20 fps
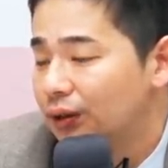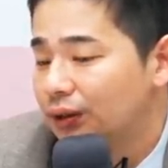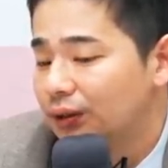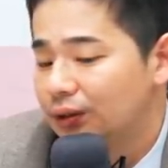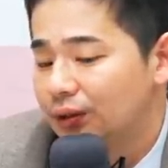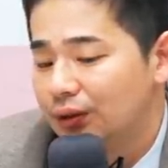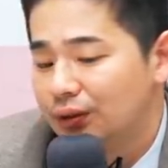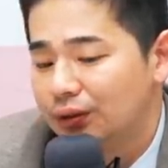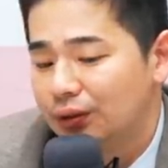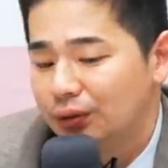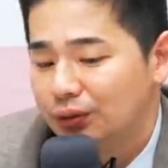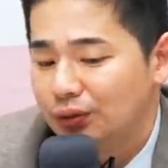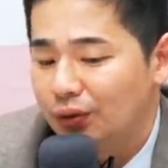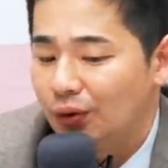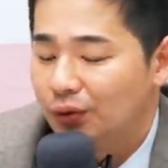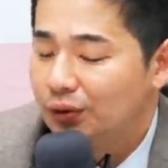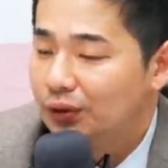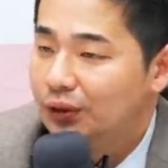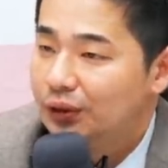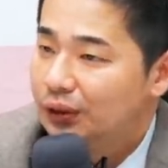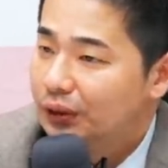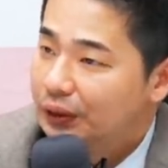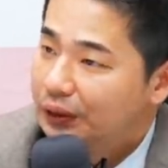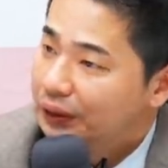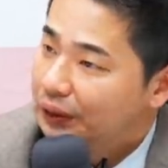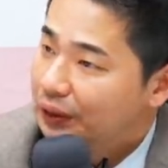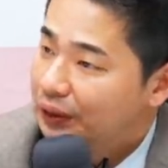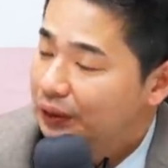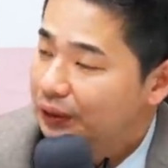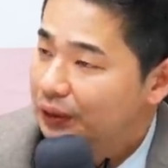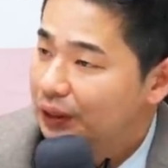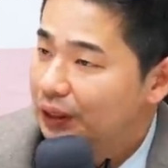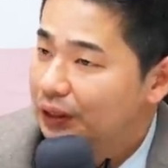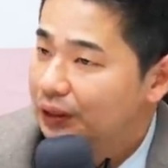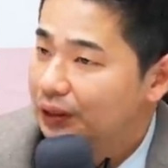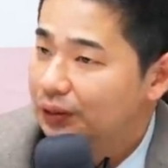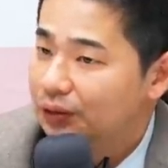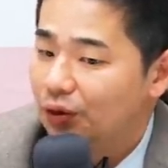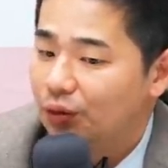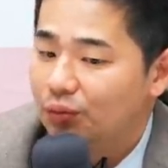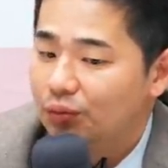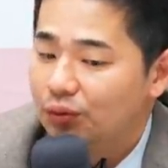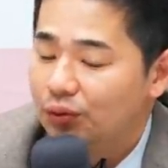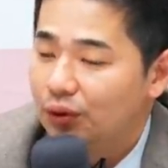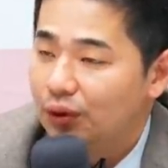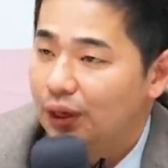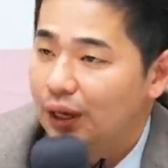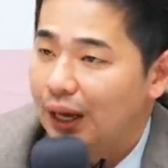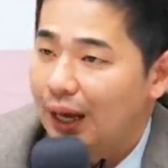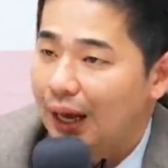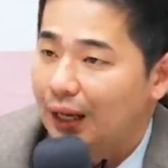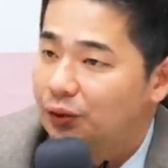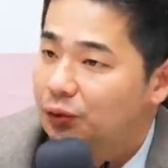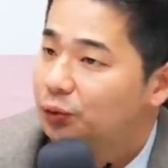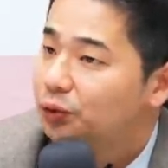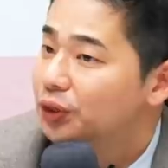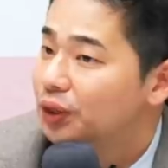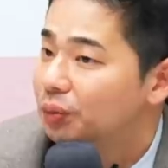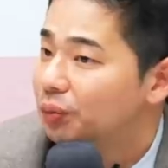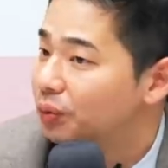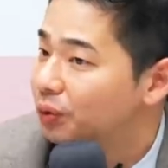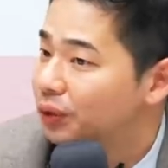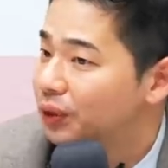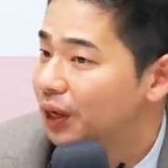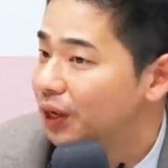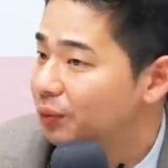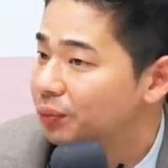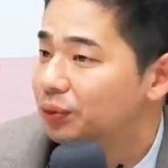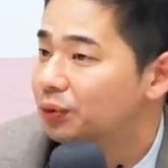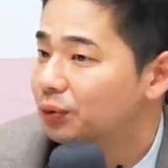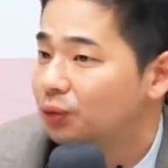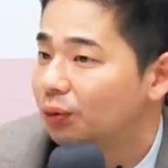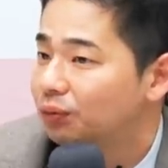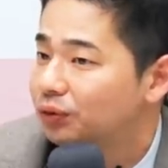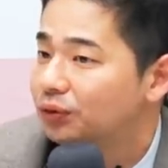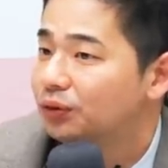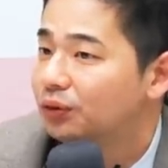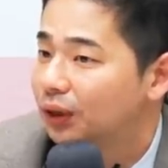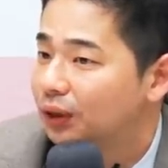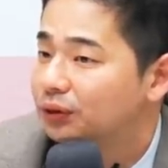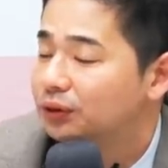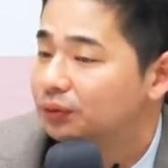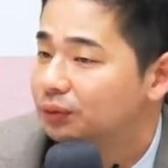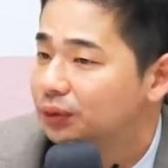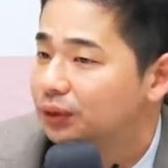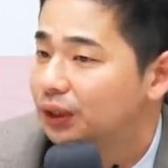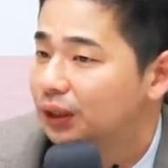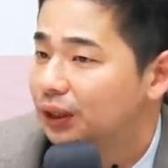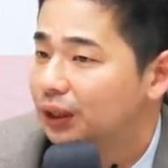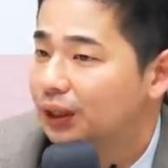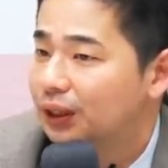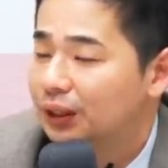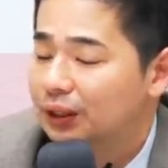그래서 저는 그렇게 시장을 너무 안 좋게 보거나 할 필요는 없을 것 같습니다. 음.